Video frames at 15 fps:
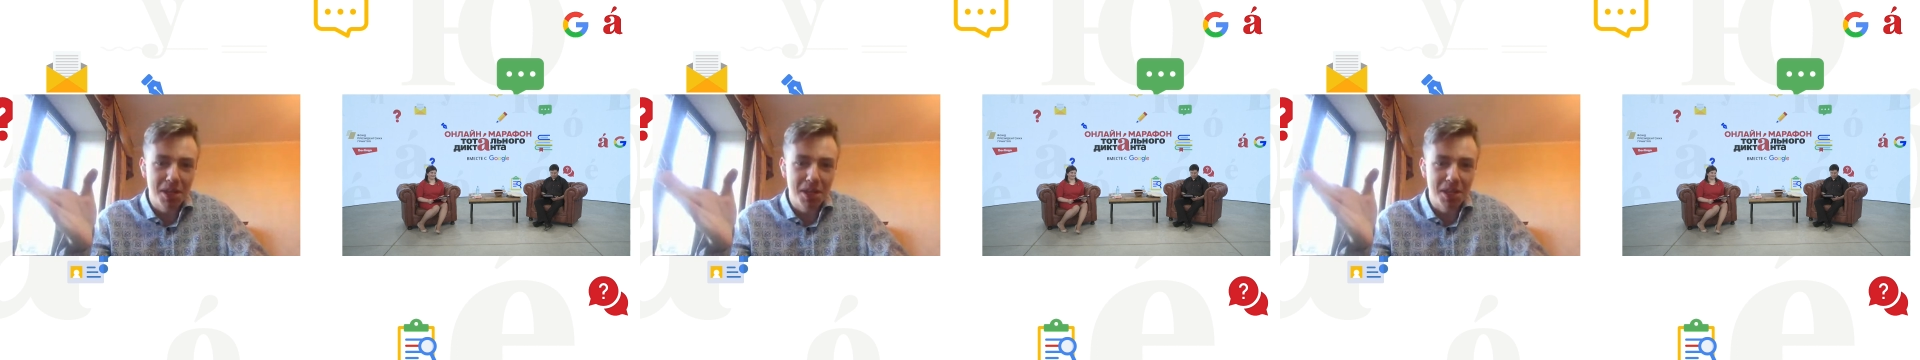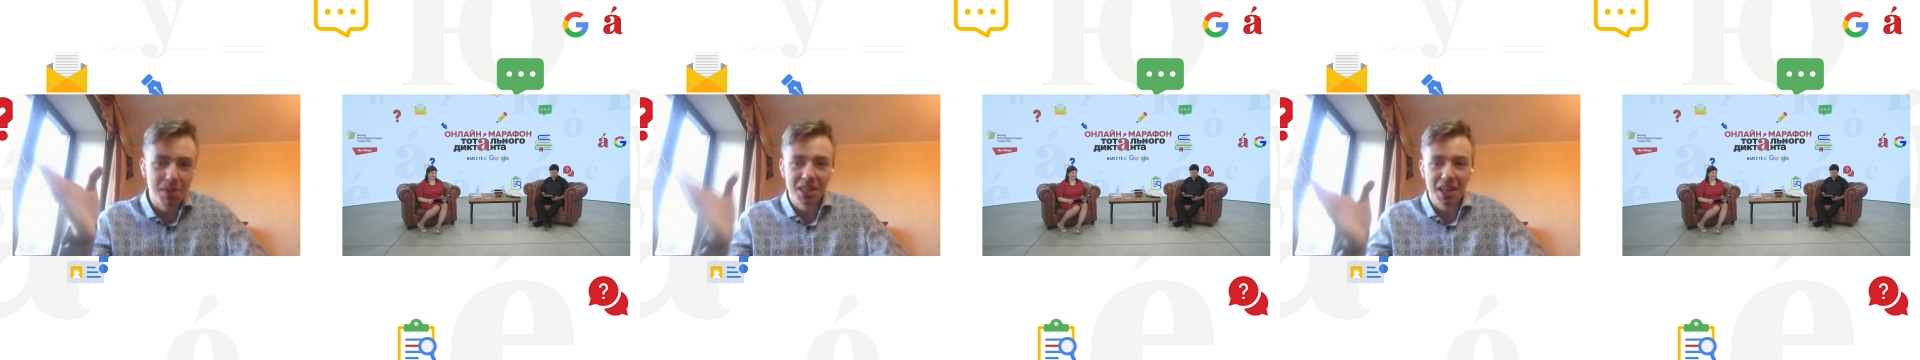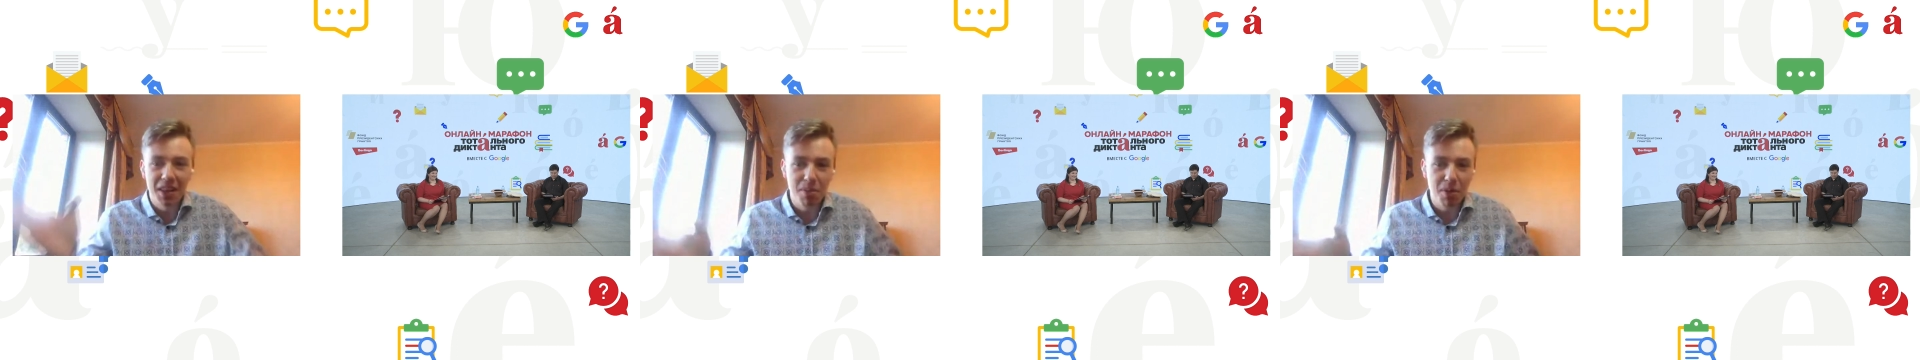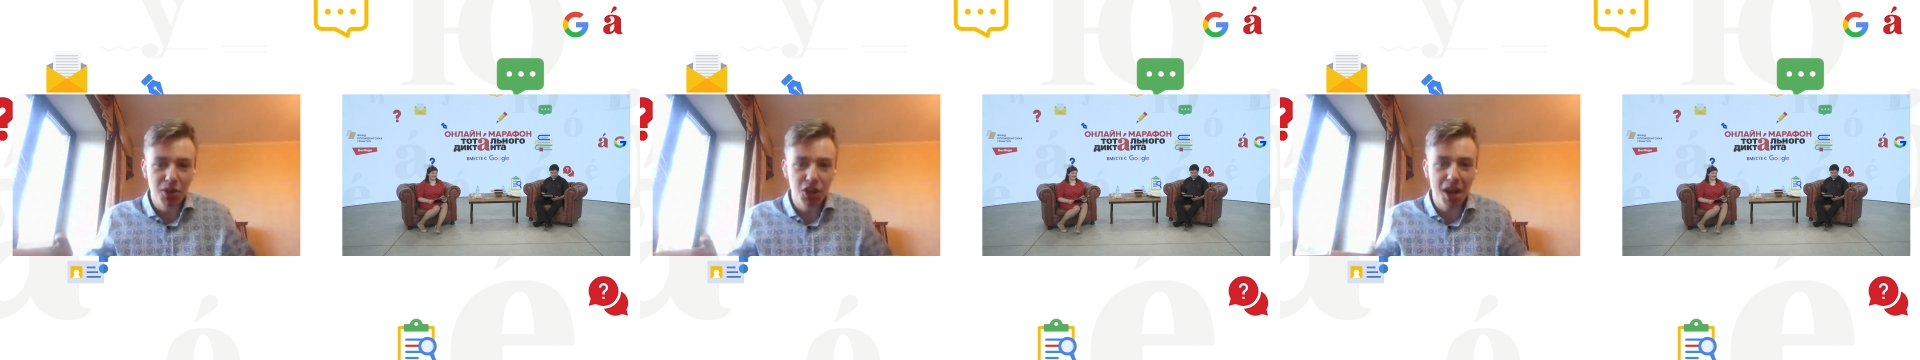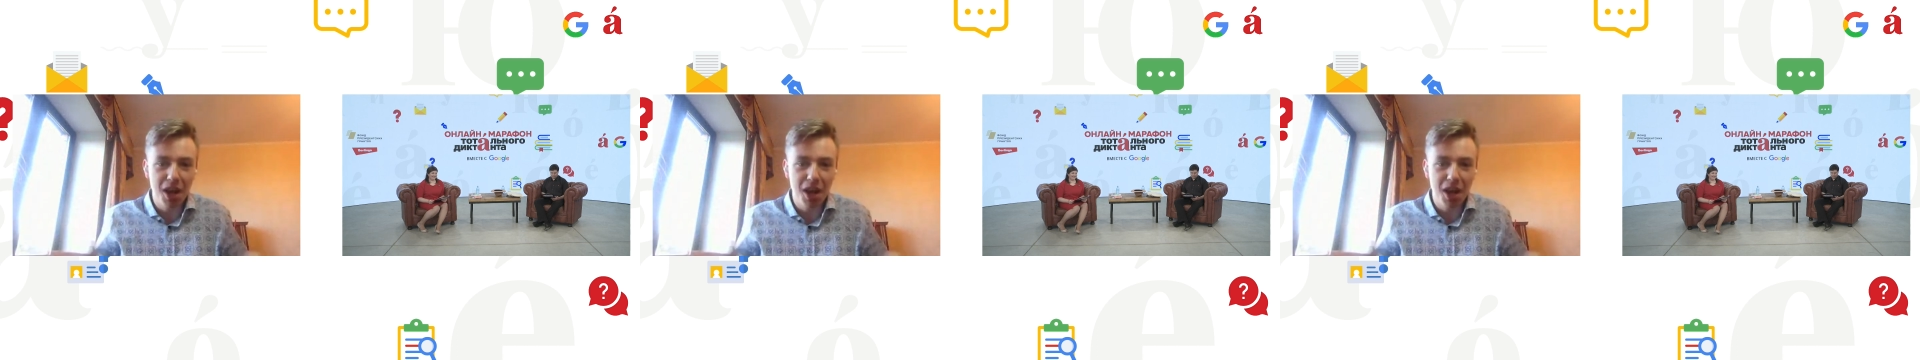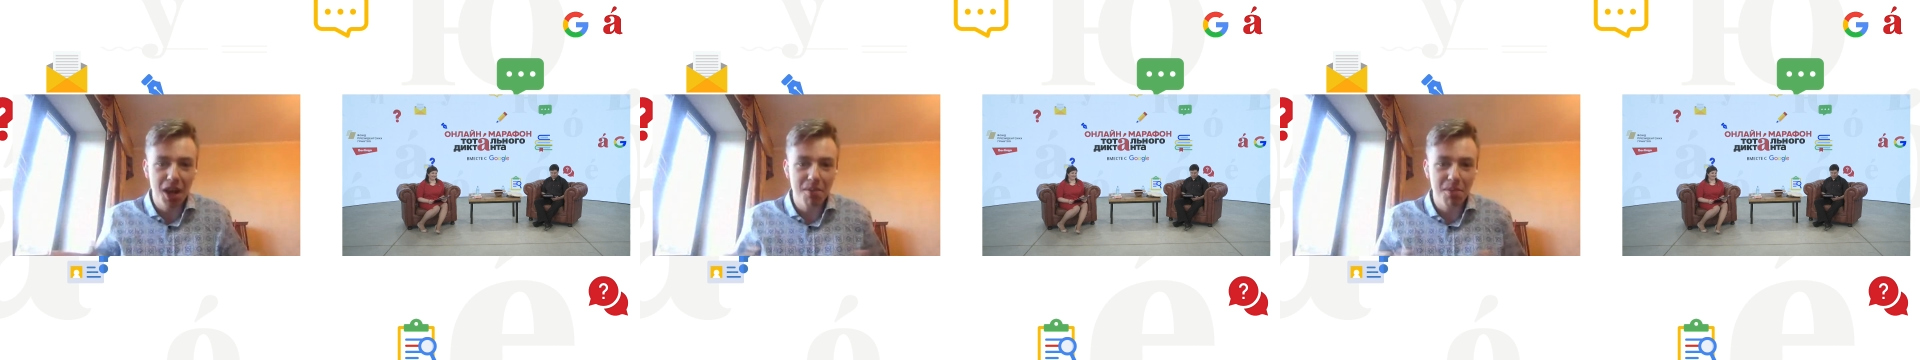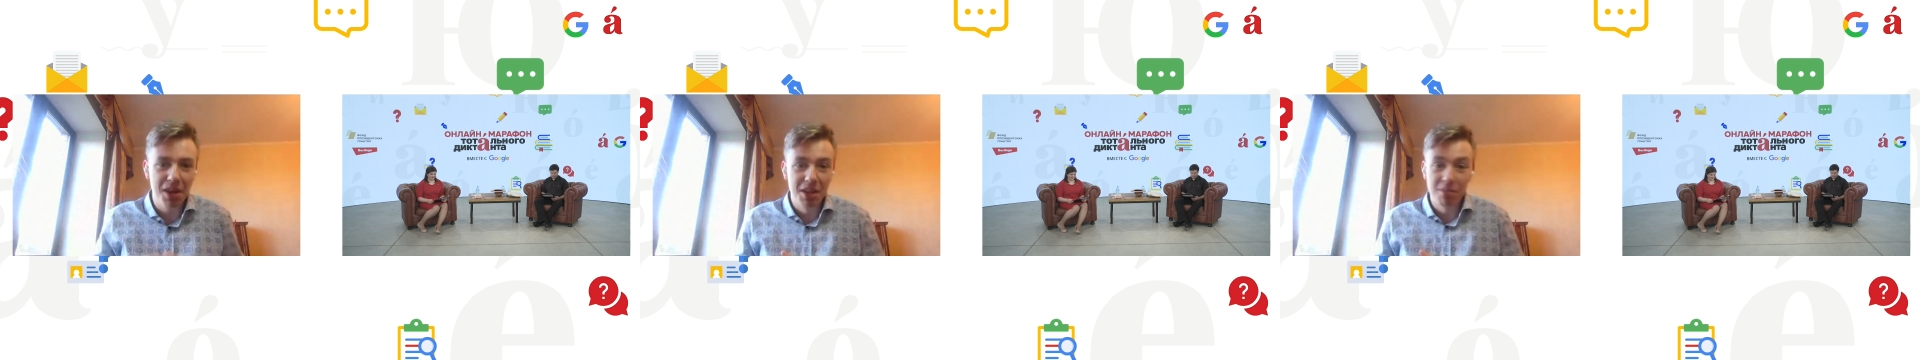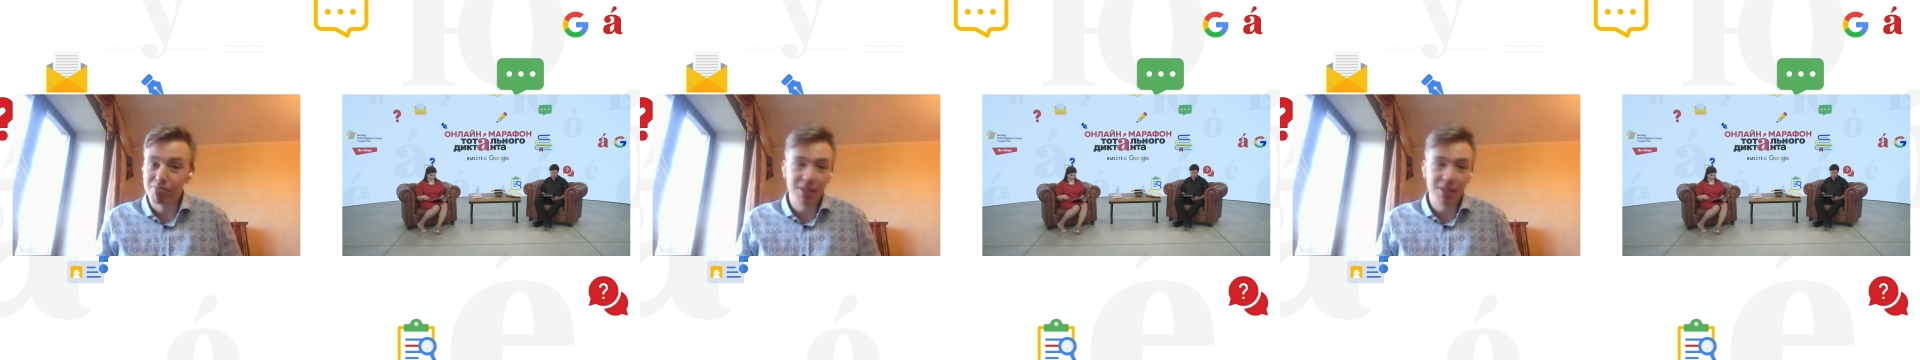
этими странными вещами.